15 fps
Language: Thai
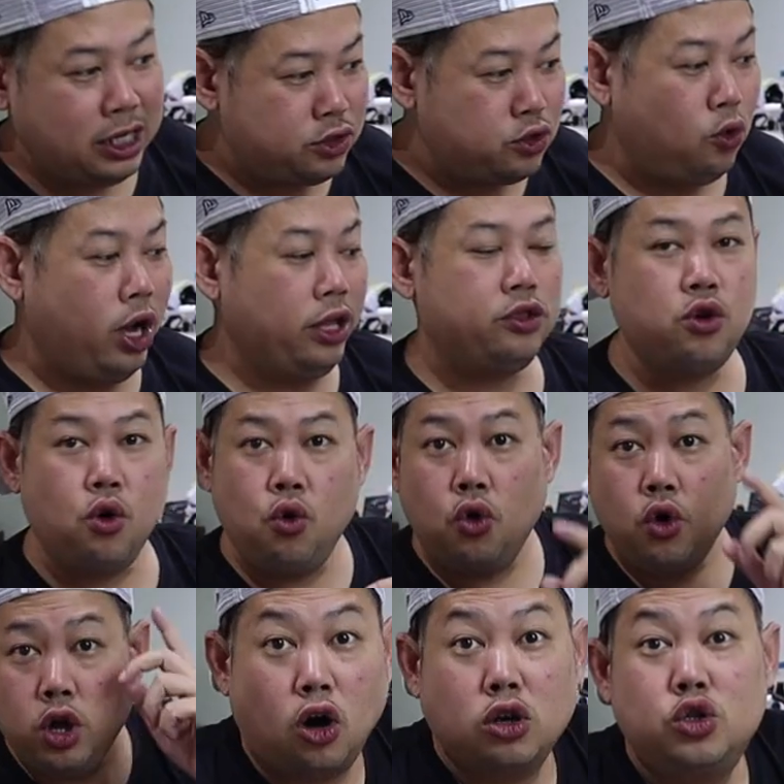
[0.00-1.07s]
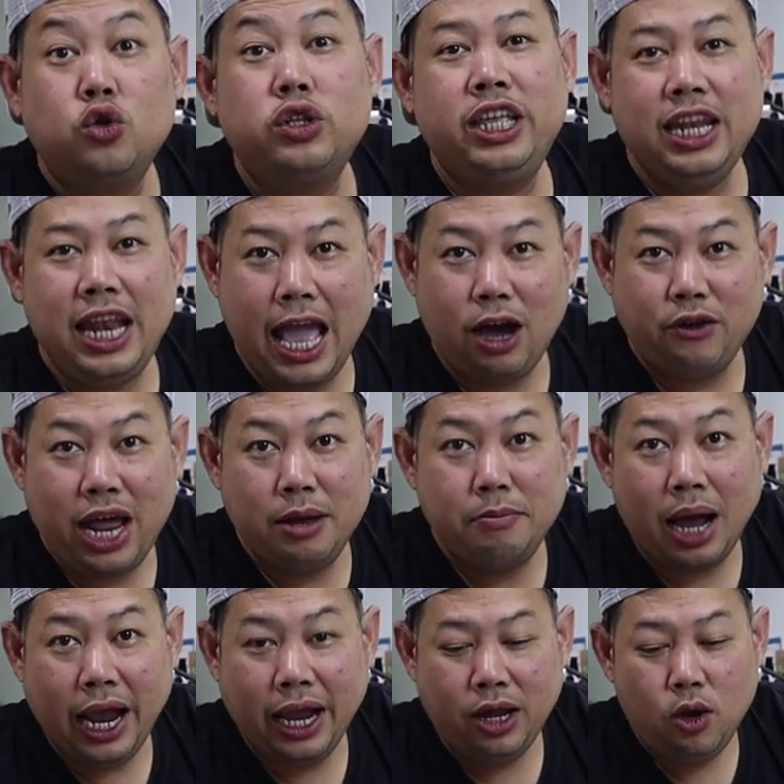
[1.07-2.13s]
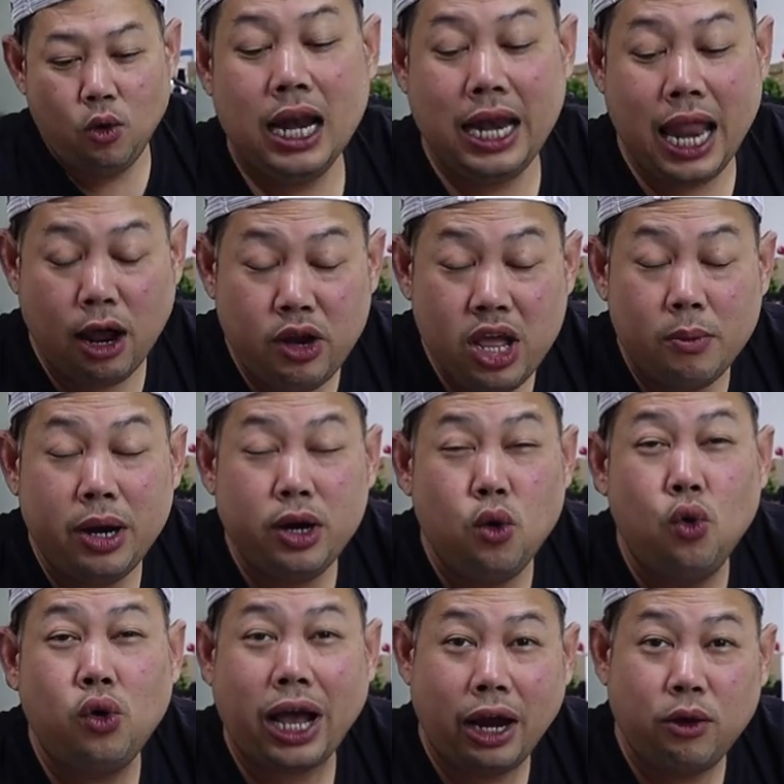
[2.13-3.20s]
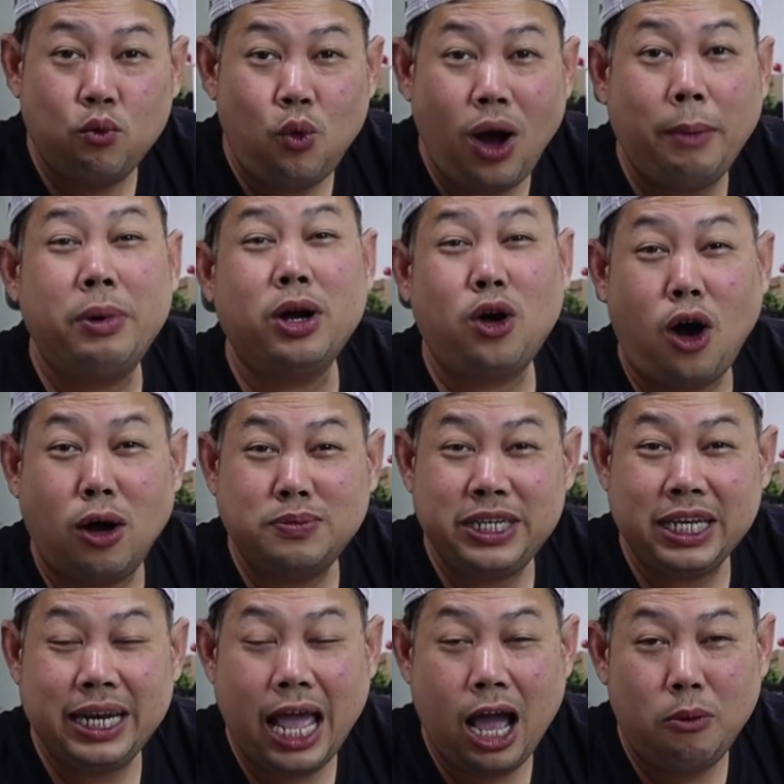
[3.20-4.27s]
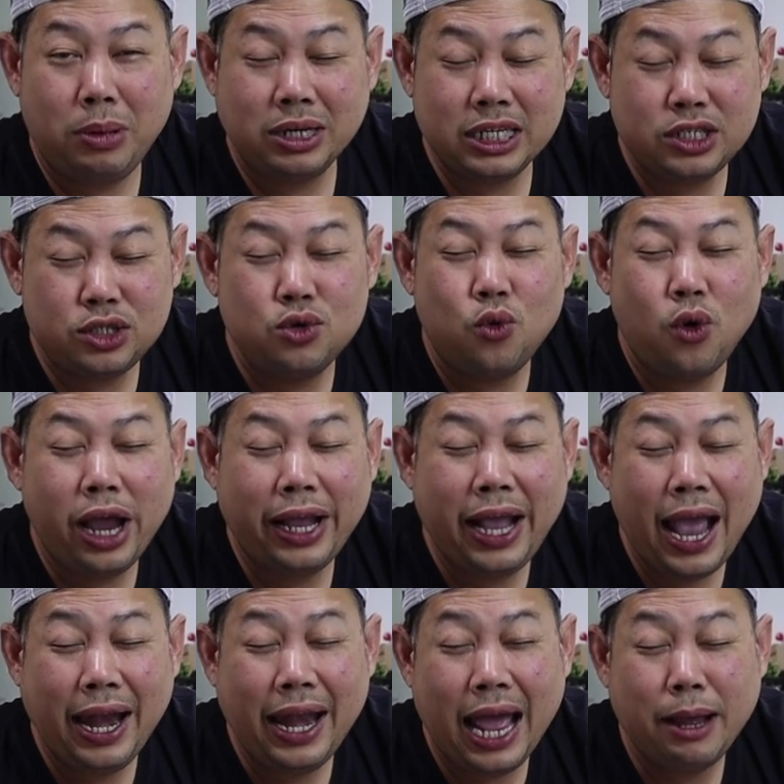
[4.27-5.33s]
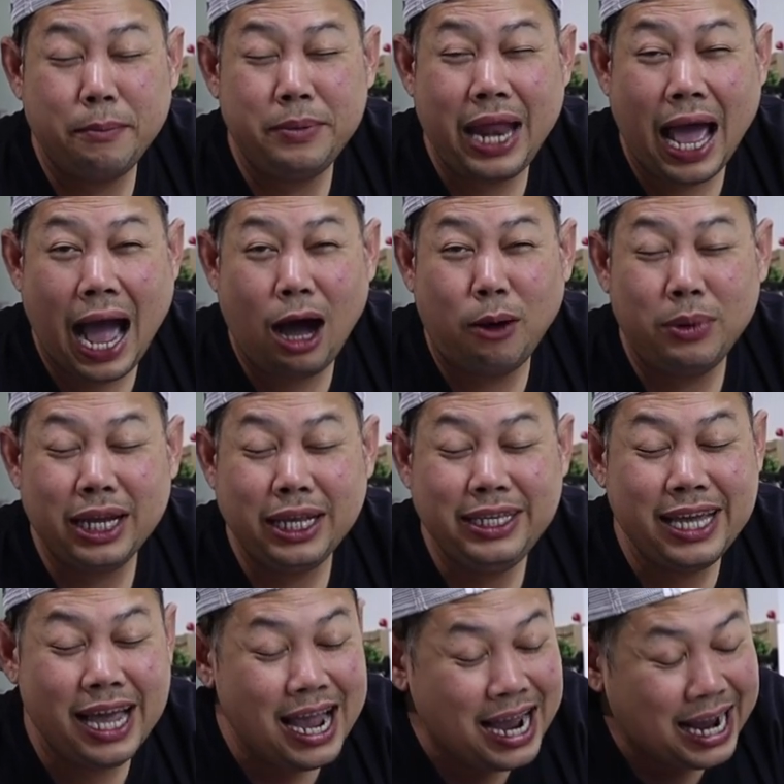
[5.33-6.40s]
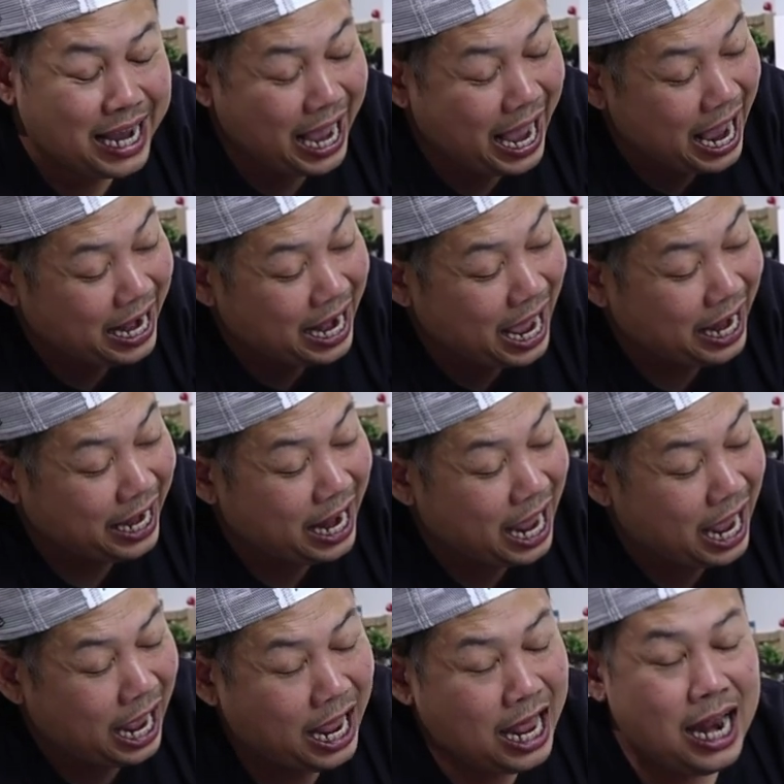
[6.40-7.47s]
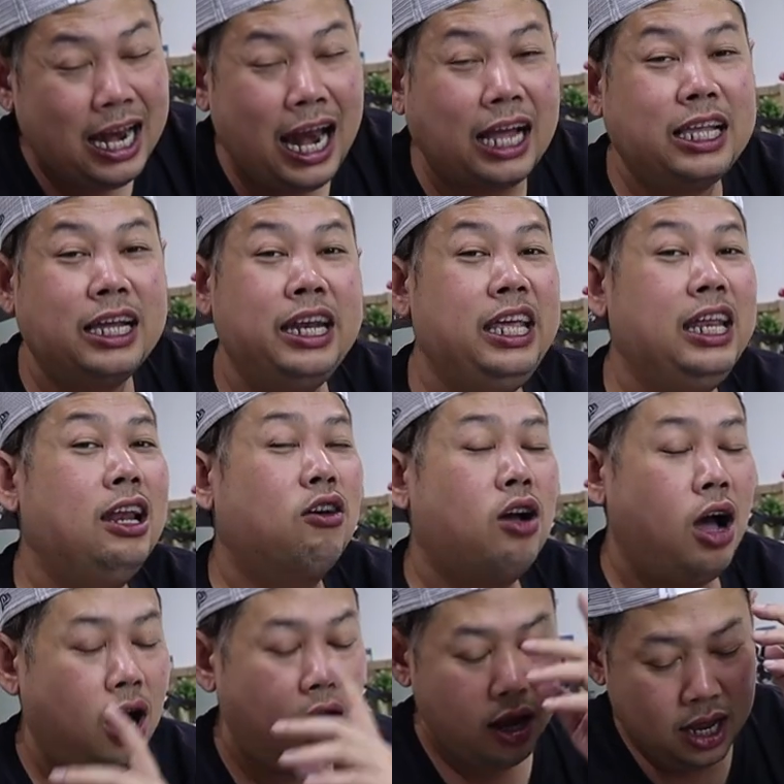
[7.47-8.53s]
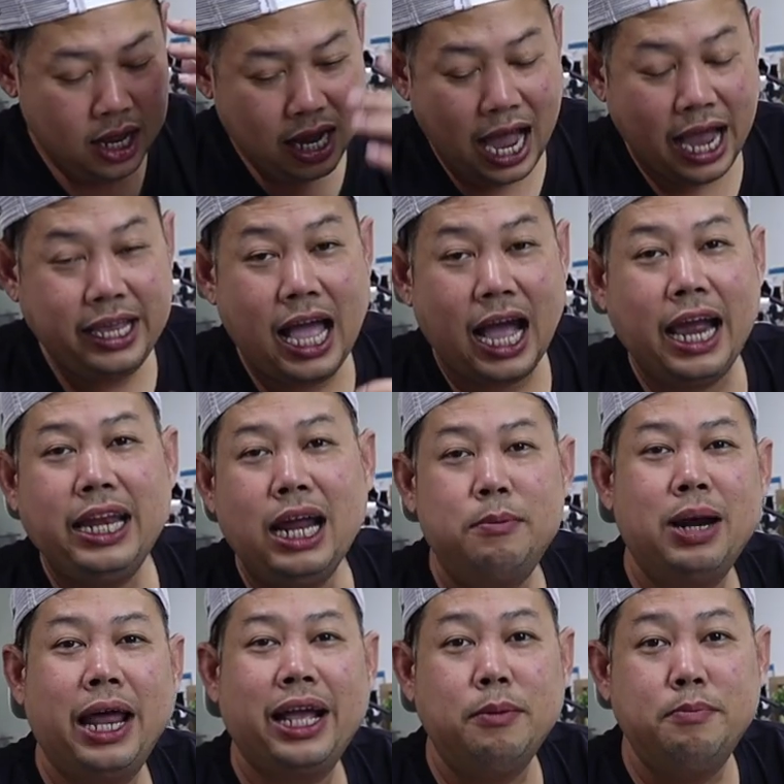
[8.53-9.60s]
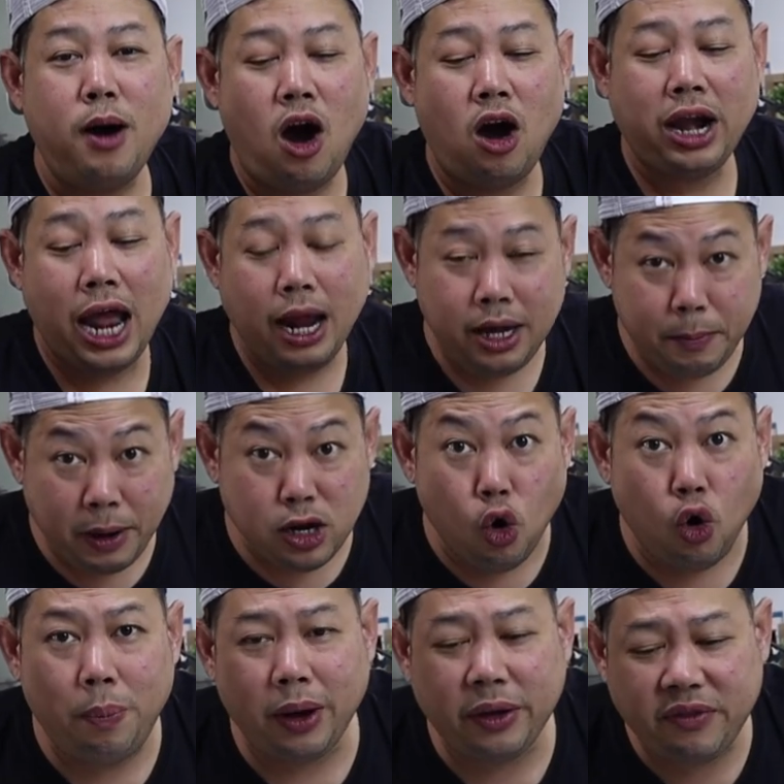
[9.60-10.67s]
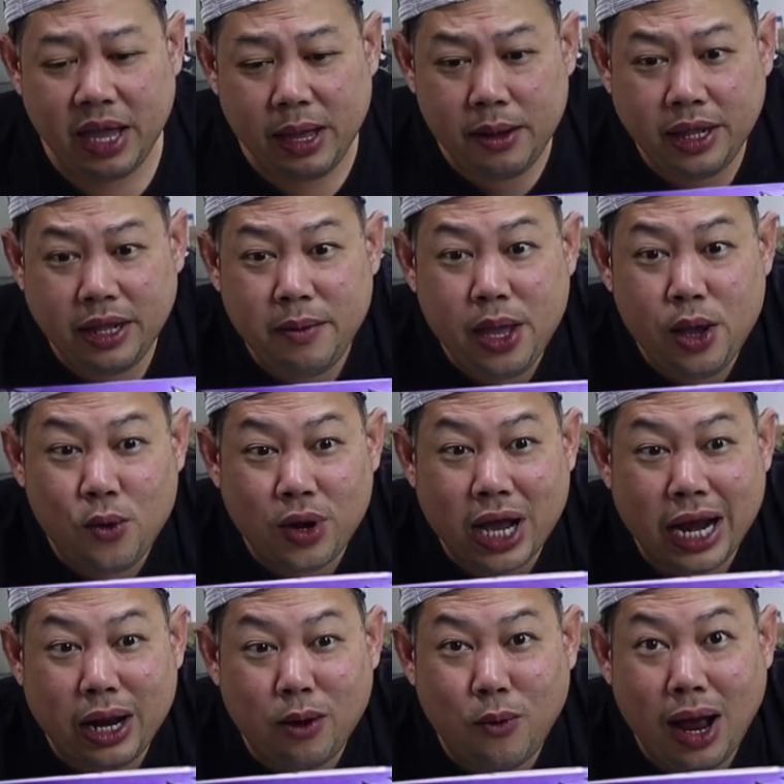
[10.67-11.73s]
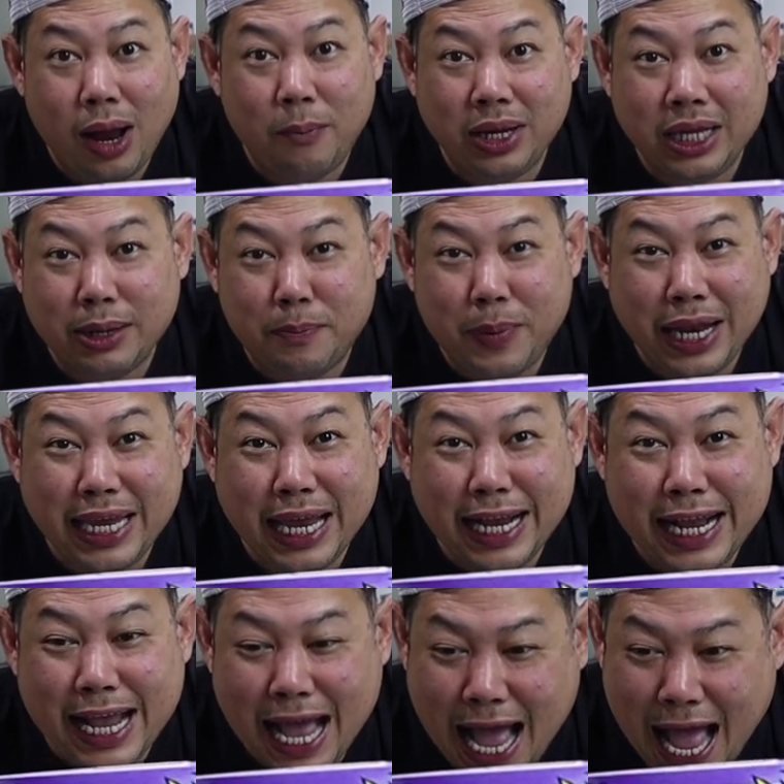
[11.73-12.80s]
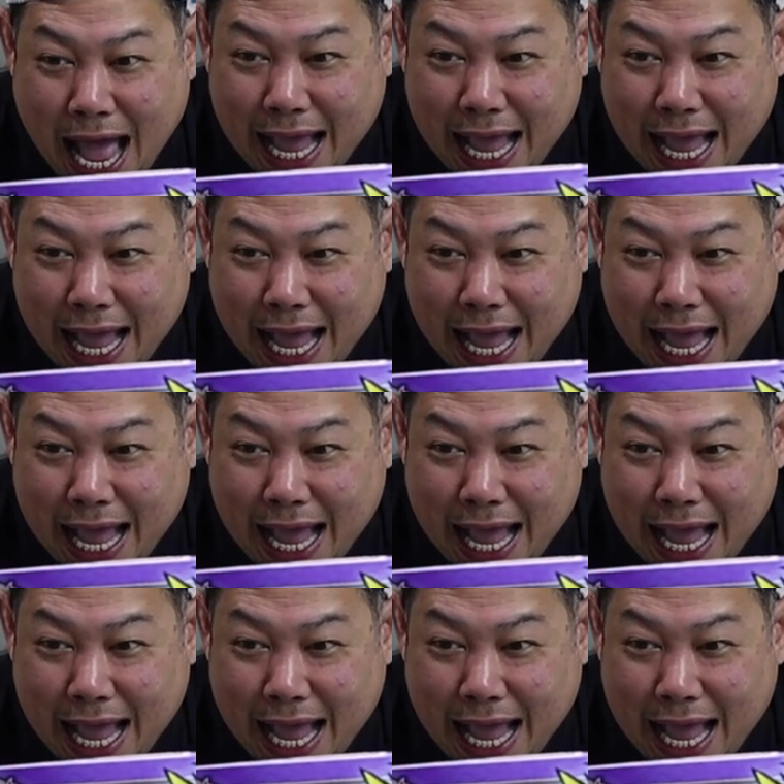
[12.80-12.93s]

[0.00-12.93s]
นจะสวยสู้2ชุดที่แล้วได้ไหมแล้วเดี๋ยวมาดูกันว่าประกอบเสร็จแล้ว มันจะสวยแค่ไหน ดาวมันจะเยอะแค่ไหนนะฮะหลังจากนี้เราก็ใครอยากให้ทำอะไรก็บอกนะเดี๋ยวไปดูฟังสีวิวกันด้วยว่ามันจะเป็นยังไง